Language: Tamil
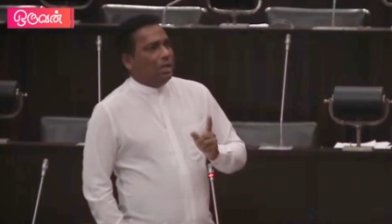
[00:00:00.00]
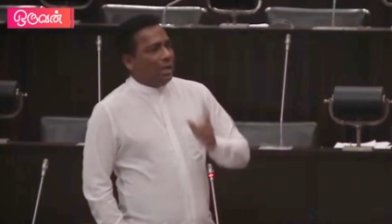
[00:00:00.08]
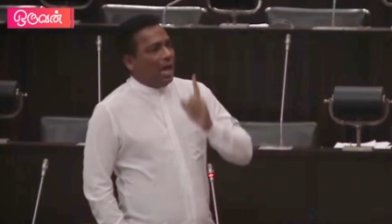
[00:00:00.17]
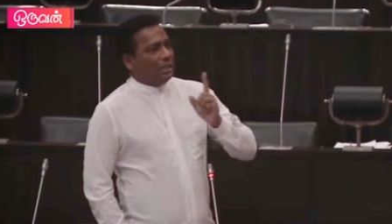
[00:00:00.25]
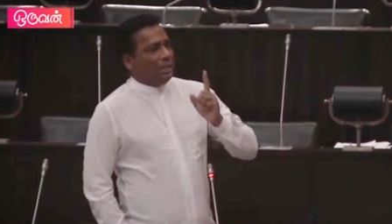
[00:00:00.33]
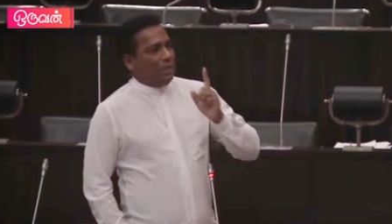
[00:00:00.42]

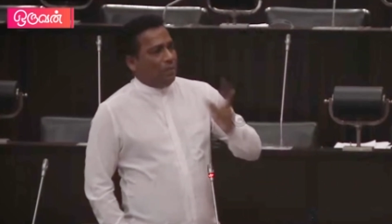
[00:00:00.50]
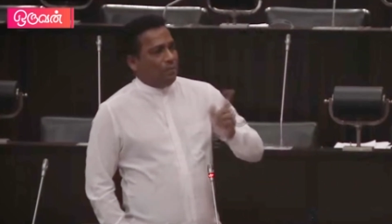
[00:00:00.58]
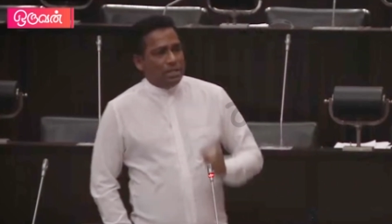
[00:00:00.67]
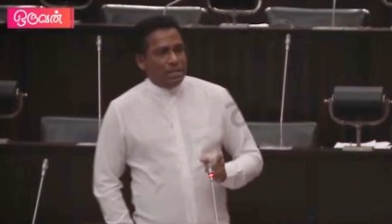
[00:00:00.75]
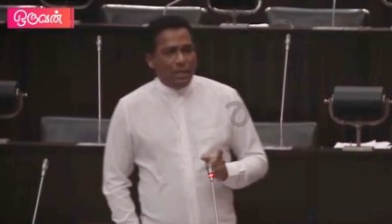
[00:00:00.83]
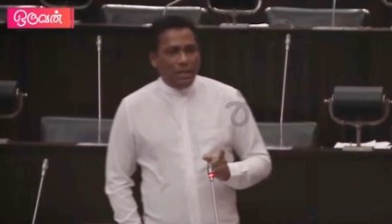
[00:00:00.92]
தாக்குதல்
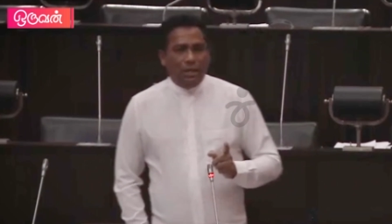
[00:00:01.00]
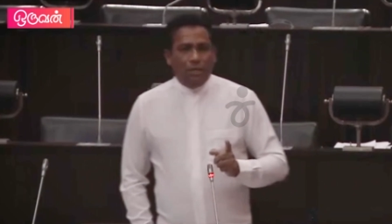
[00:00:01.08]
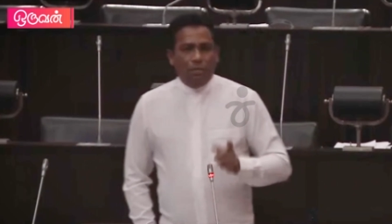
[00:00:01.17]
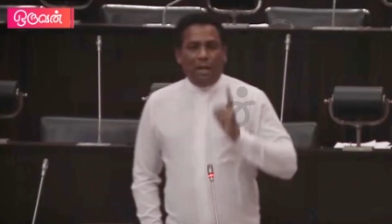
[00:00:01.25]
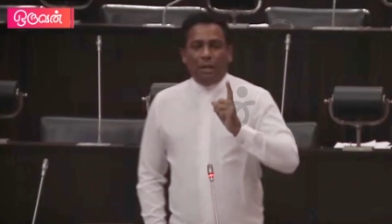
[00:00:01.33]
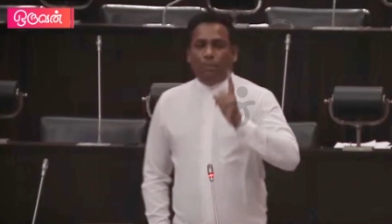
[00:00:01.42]
இடம்பெற்றது
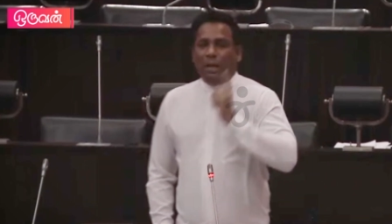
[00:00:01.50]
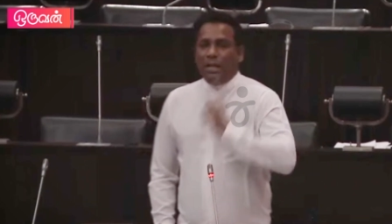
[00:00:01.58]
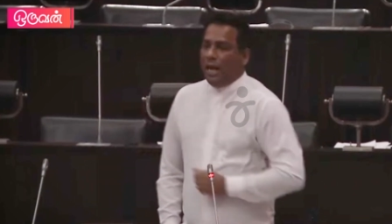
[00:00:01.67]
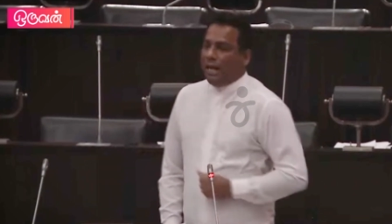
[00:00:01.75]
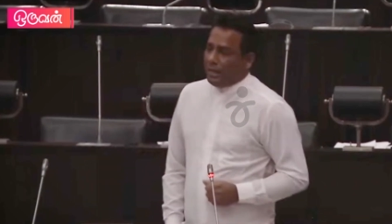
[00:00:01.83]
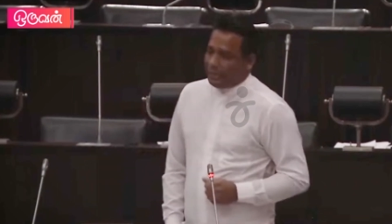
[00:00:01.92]
பலர்
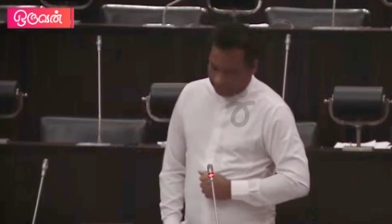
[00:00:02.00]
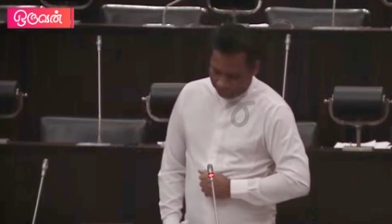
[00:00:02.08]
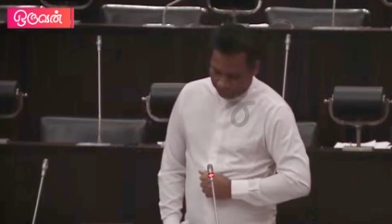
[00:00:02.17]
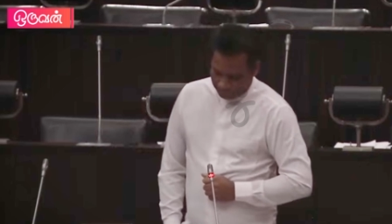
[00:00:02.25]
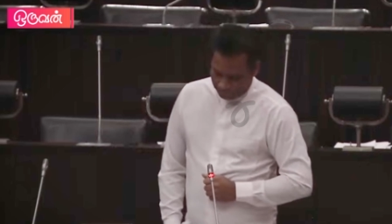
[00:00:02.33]
பலியானார்கள்